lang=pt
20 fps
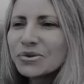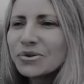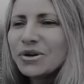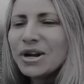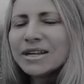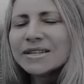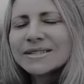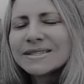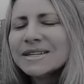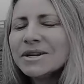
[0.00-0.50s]

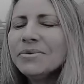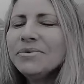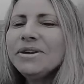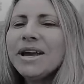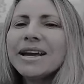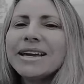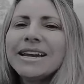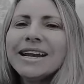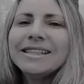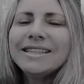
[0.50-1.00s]
coração
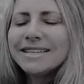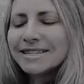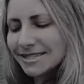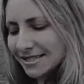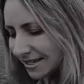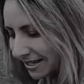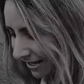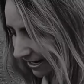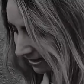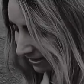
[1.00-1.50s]
e
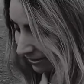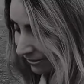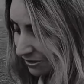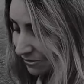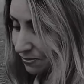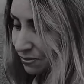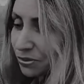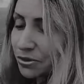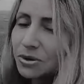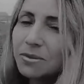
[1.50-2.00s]
agradecer a
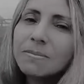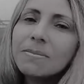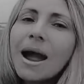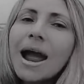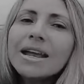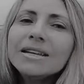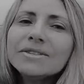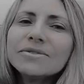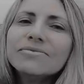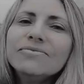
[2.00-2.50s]
Deus por
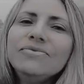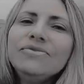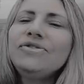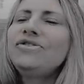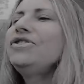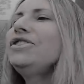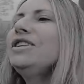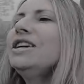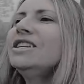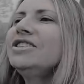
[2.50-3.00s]
mais um
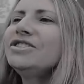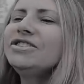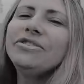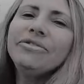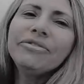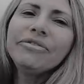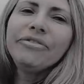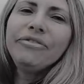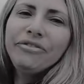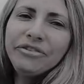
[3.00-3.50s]
dia
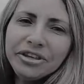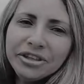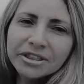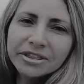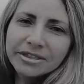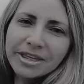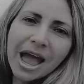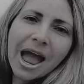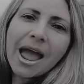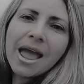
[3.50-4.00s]
de
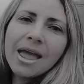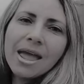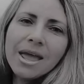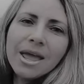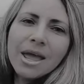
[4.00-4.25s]
vida.